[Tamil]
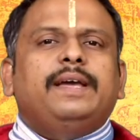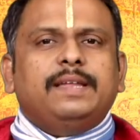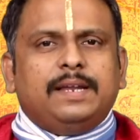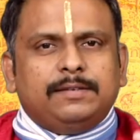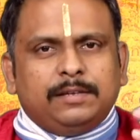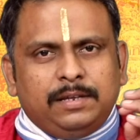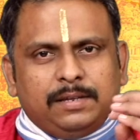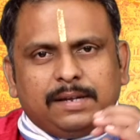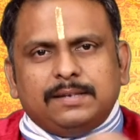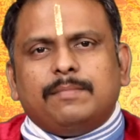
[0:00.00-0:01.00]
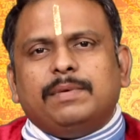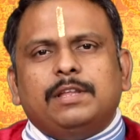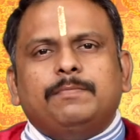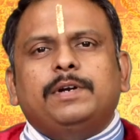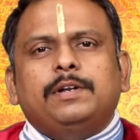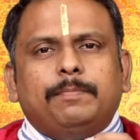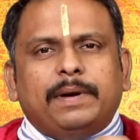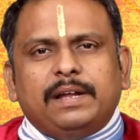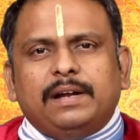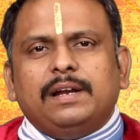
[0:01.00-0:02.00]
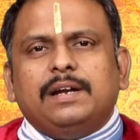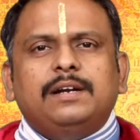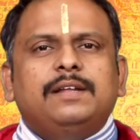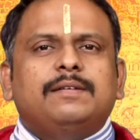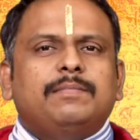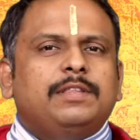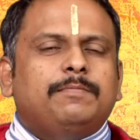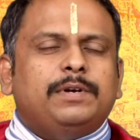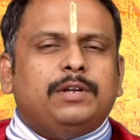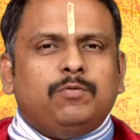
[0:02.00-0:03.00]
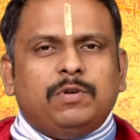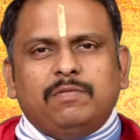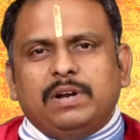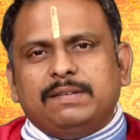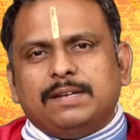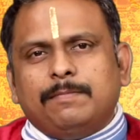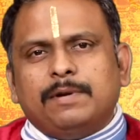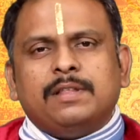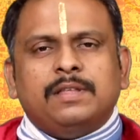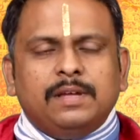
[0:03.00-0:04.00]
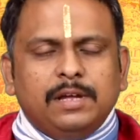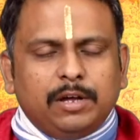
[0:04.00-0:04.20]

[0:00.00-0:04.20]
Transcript: இதற்கு இதற்கு சம்மந்தப்பட்டு பணங்கள் கண்டு சம்மந்தப்பட்ட உணவுகள் சாப்பிட்றது